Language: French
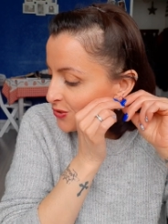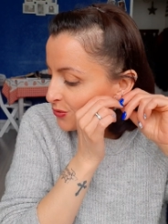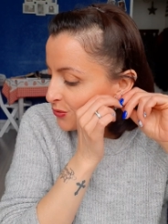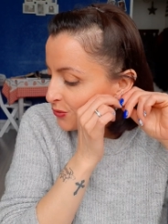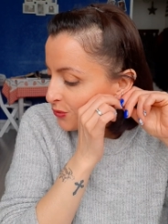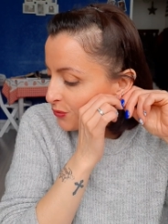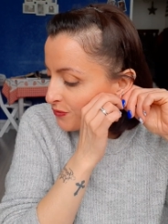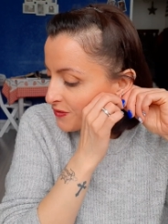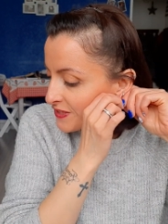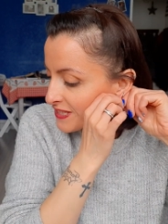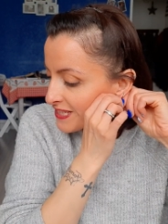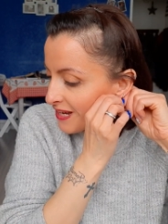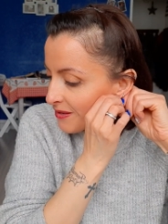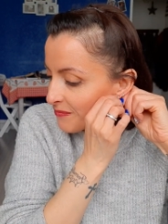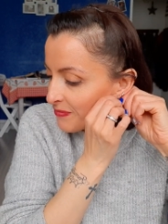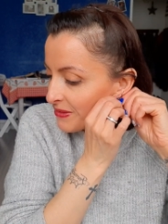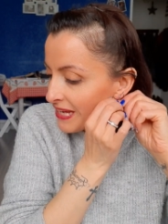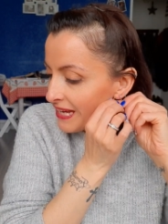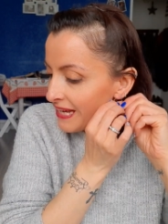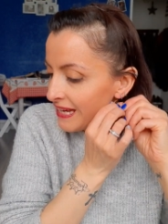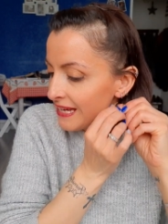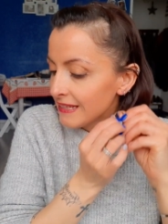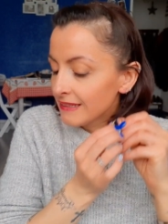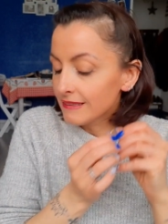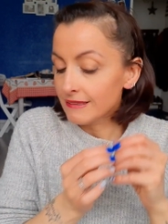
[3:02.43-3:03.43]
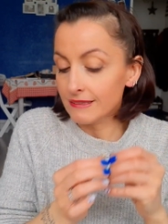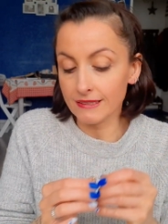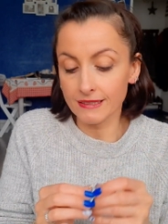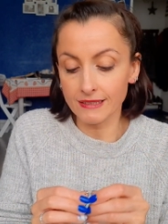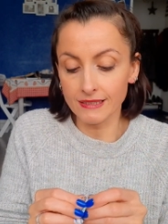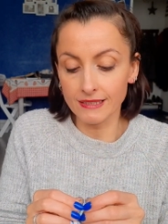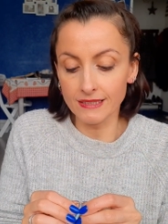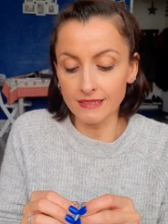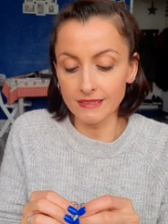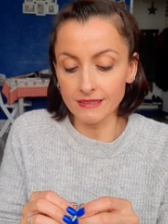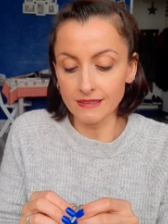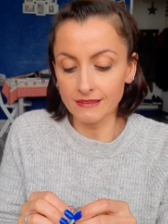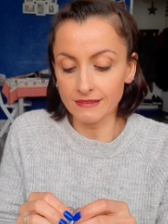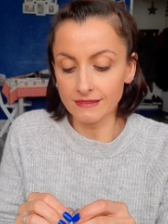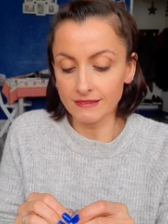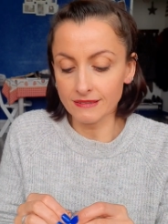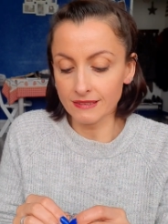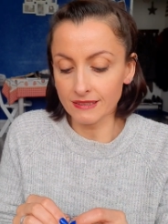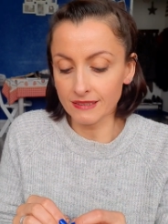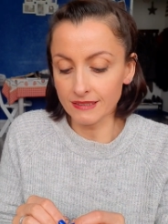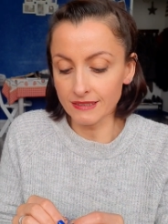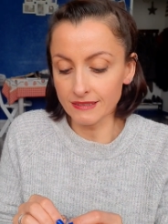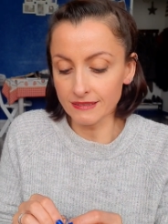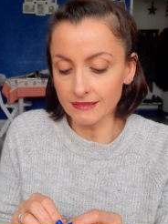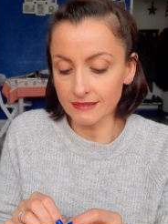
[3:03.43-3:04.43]
je trouve ça très,
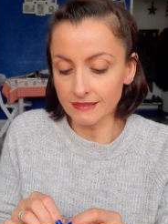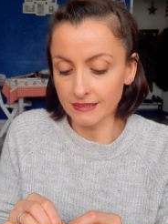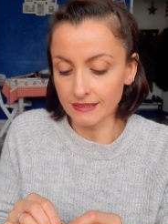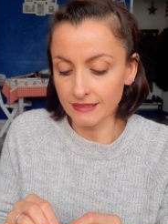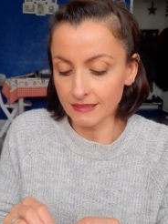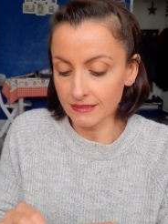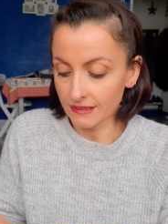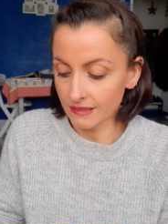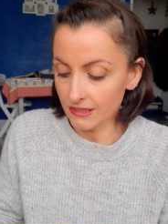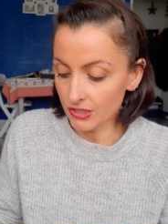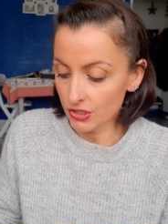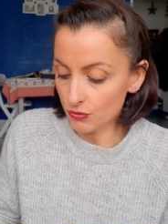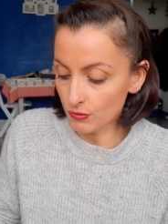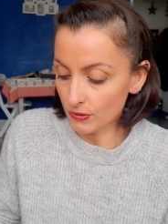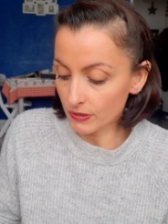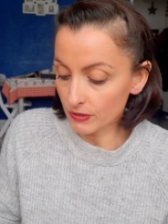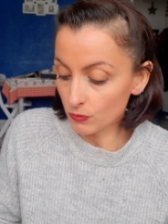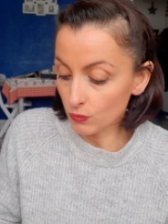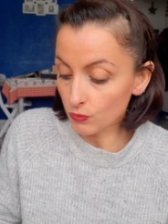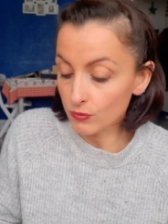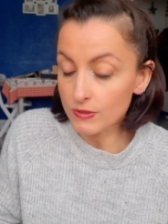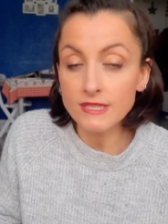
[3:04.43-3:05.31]
très, très, très chouette.